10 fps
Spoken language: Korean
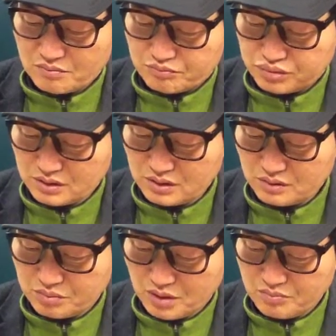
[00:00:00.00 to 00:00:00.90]
불이
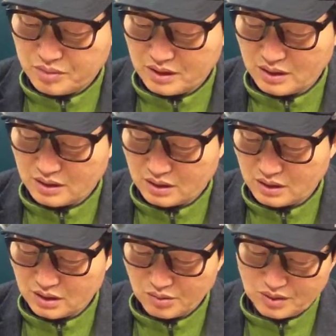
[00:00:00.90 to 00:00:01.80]
벌판에
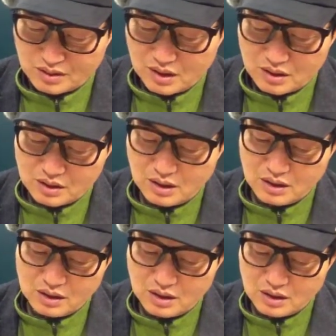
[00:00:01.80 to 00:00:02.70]
타게 되면
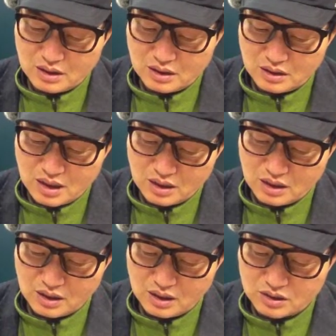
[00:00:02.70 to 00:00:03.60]
가까이
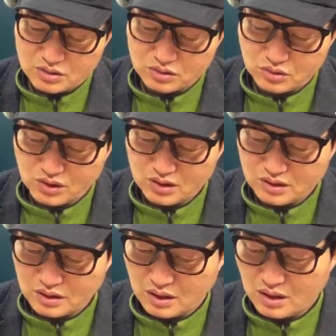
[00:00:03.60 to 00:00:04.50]
향해 갈 수도
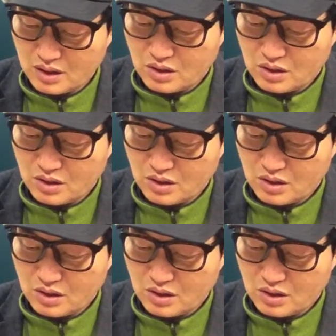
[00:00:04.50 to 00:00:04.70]
있는데